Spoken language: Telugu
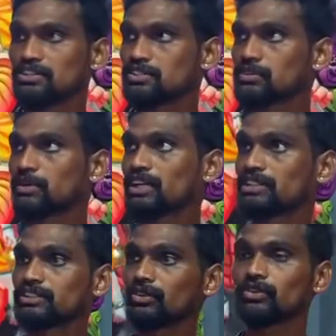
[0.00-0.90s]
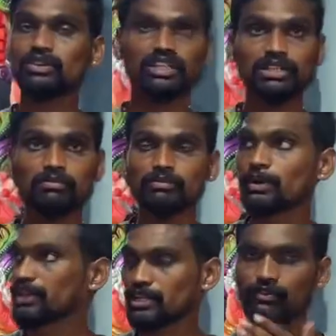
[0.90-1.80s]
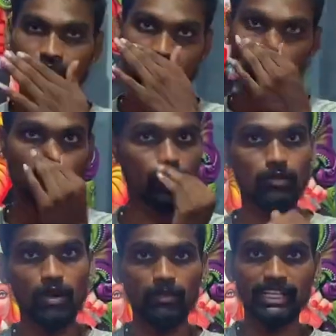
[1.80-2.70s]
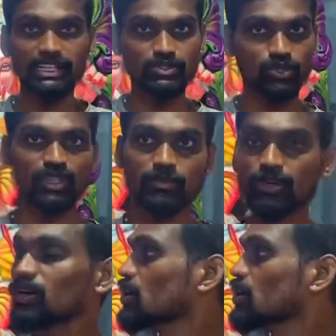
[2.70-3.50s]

వచ్చి పడేసిన ఒకటి ఇప్పుడైతే ఒక్కొక్క బొమ్మ అయితే చూద్దాము